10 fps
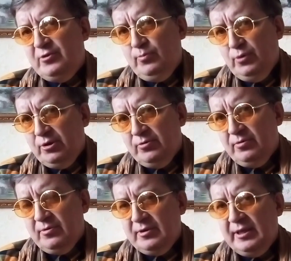
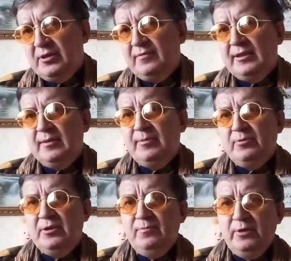субботу, значит, в этом
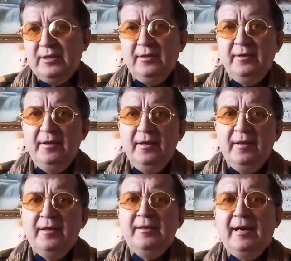роде войск
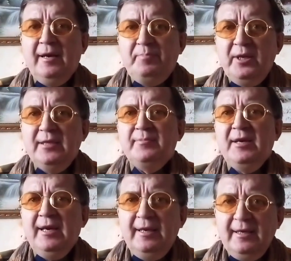накопились
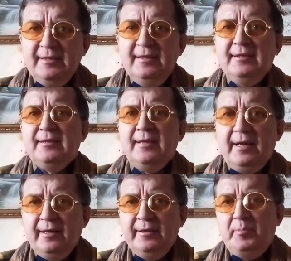многолетние
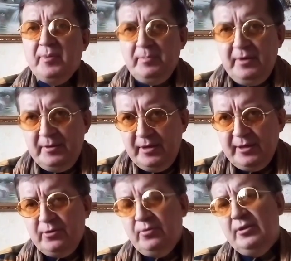застарелые проблемы,
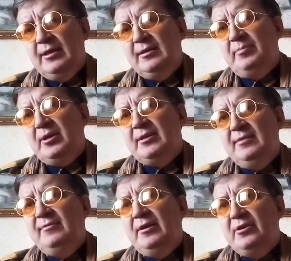которые надо
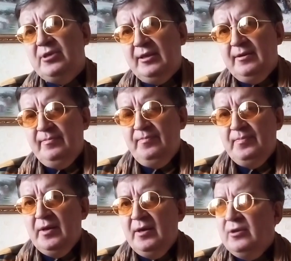оперативно решать.
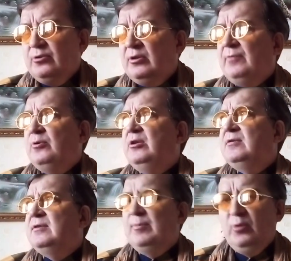Сюда входит
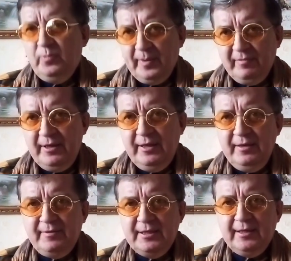
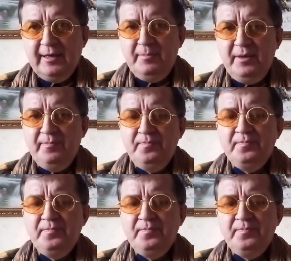самоуправление войсками,